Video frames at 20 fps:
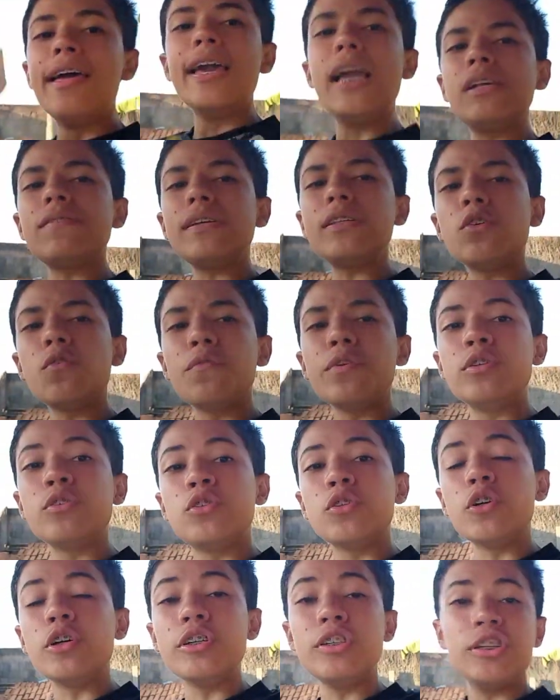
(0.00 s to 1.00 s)
esse vai ser o vídeo
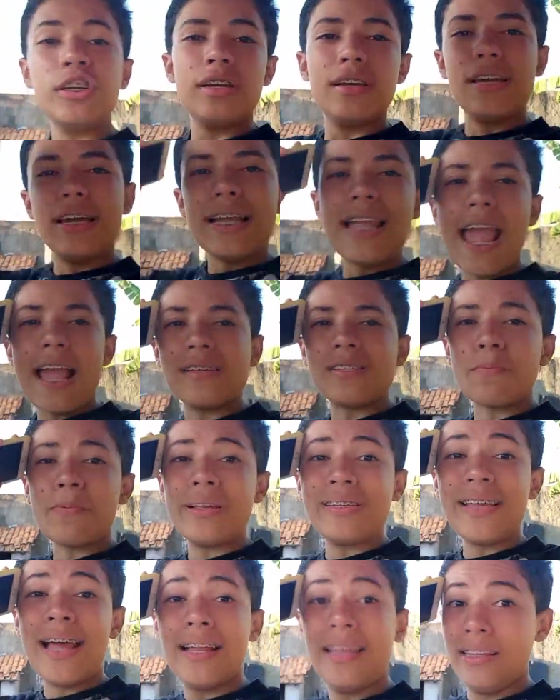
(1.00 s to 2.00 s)
de hoje. E é isso,
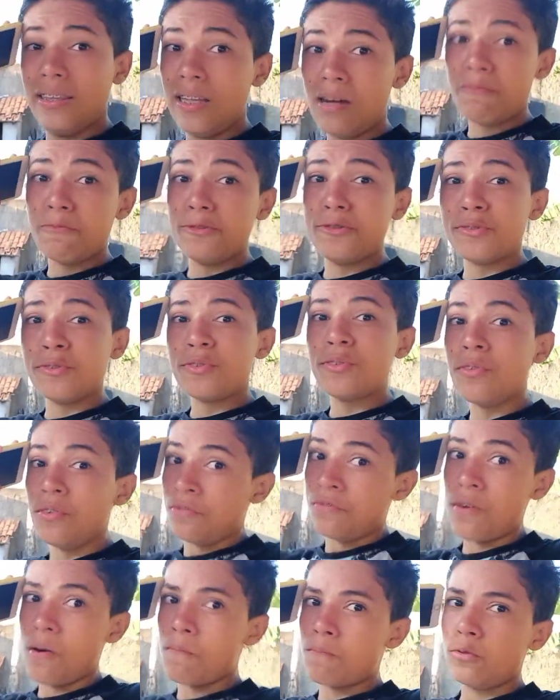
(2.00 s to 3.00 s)
rapaziada. Tamo junto,
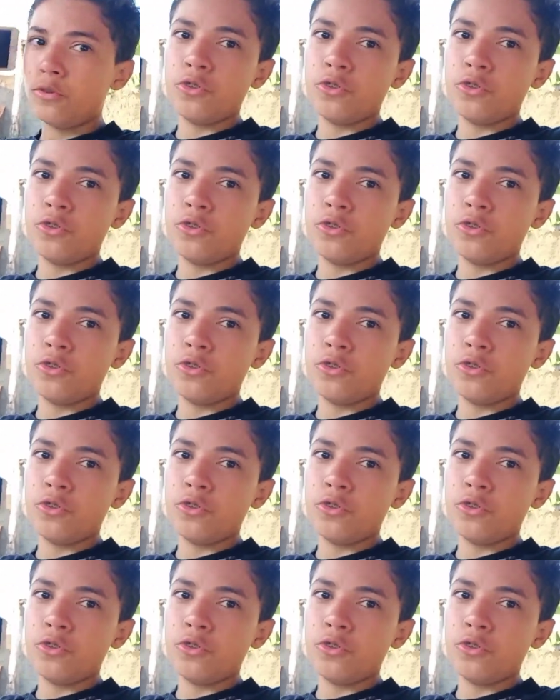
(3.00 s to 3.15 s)
vamos pro